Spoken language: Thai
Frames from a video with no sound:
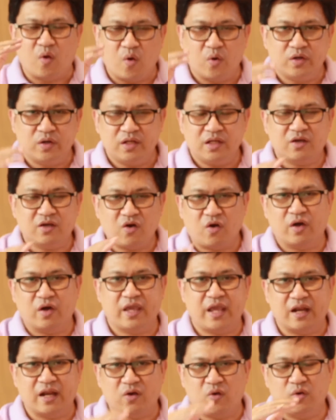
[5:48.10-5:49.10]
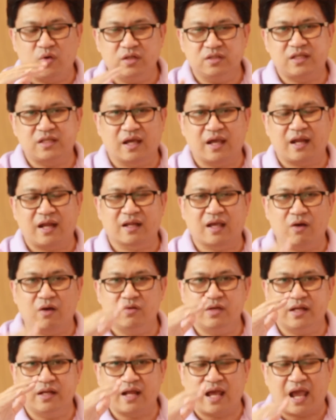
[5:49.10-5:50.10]
คนที่ก่อเหตุคนที่สังหารเขา
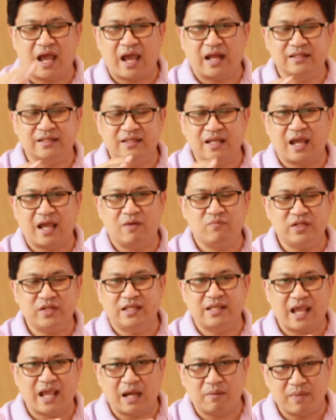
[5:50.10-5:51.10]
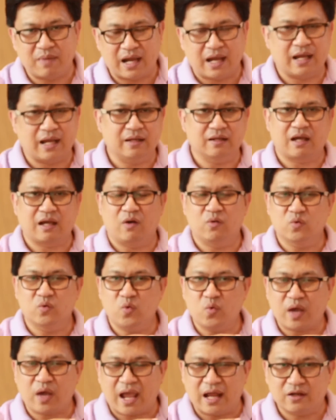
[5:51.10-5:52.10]
เรียนอาบยาวิทยามา เขา
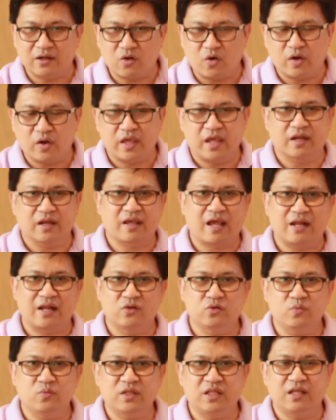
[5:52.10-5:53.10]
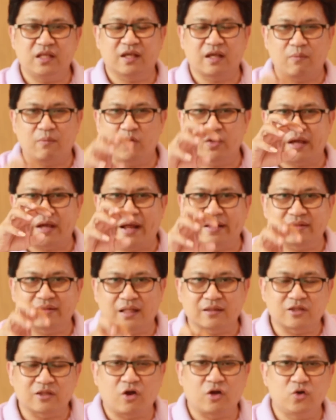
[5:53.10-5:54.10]
รู้การก่อเหตุการยุทธวิธีกระบวนการ
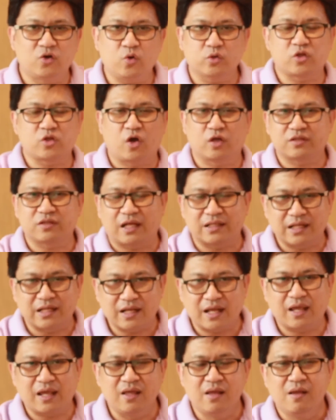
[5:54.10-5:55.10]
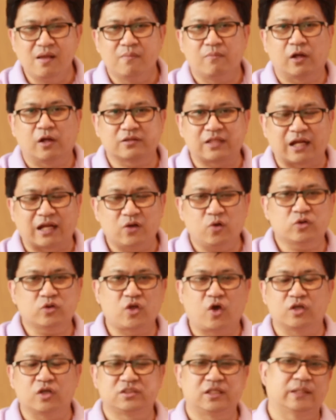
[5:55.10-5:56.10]
ตัดตอนนกต่อตัดยังไงพอตัดนก
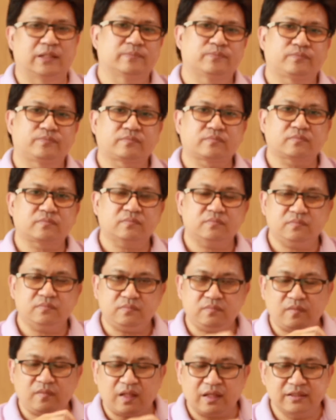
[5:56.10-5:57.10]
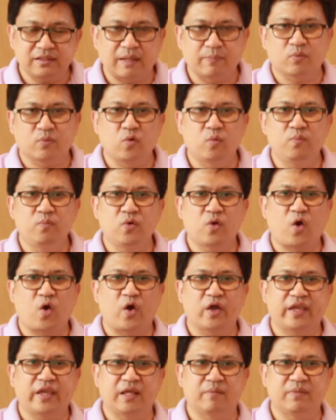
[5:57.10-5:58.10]
ต่อเสร็จจับกลุ่มผู้ก่อ
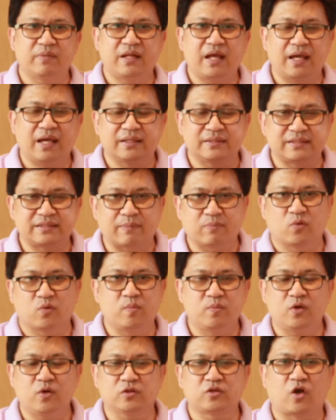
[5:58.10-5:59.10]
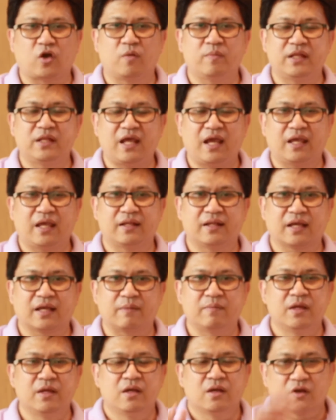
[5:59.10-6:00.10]
เหตุไม่ได้จับกลุ่มนกต่อไม่ได้นะค
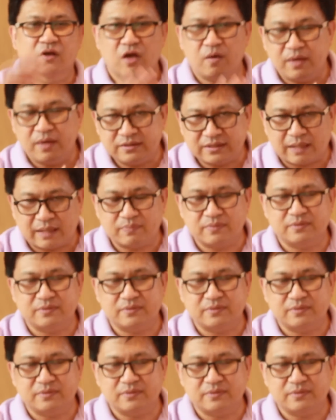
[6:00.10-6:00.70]
รับ ก็ไม่